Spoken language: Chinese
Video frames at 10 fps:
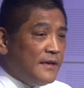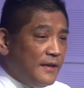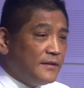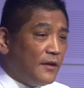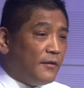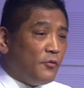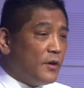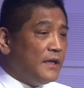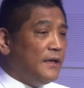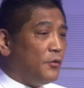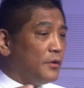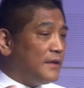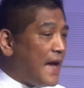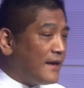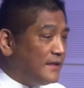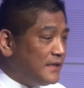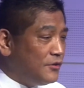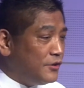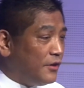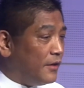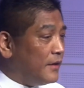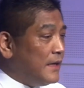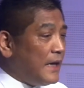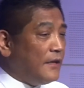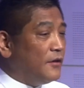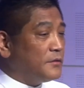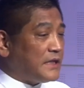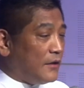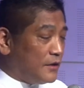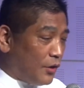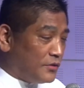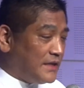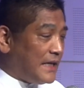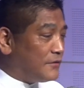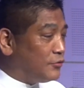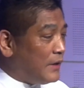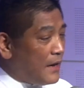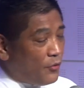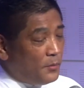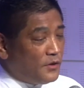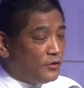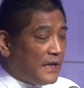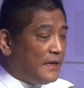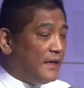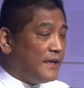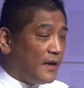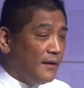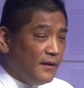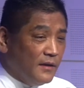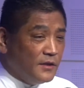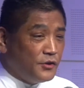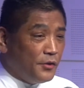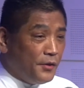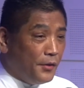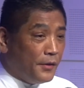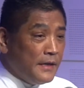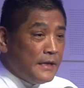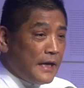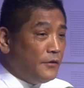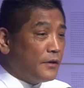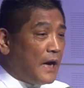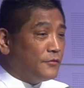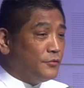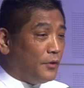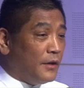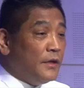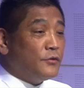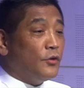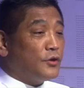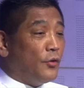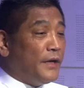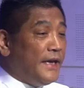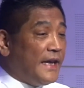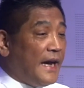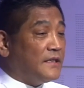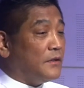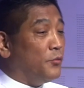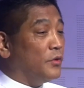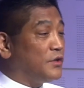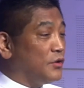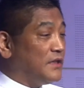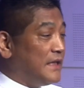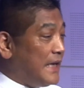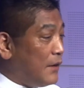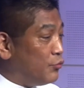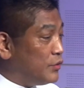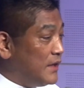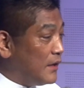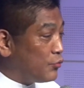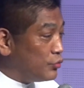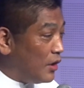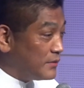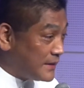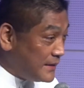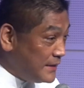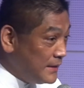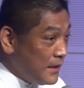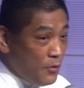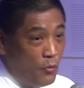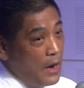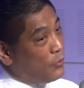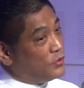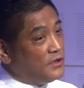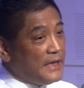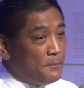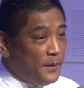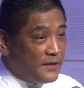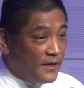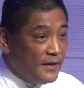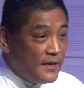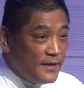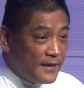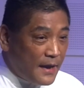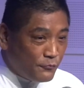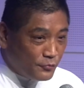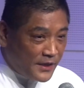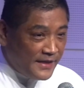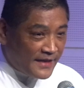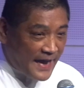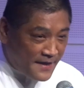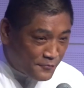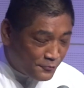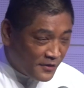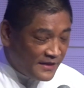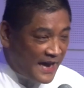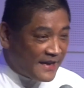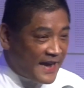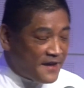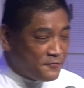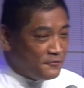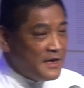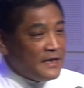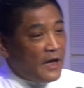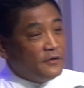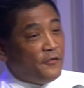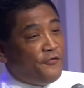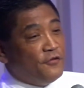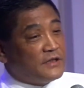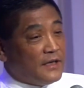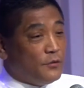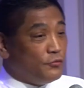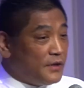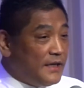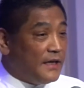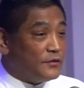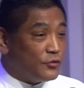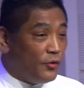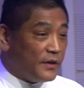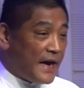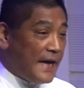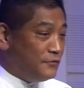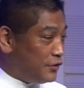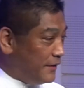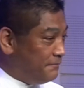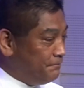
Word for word: 那时候我跟着我大哥进去以后，他就找着董事长出来，我们就在那喝酒以后，他就告诉我说，从那天开始，我就是那家舞厅的股东之一。哇，我就这样变成那家舞厅的干股，我就拿了干股，然后就负责舞厅的所有的安全。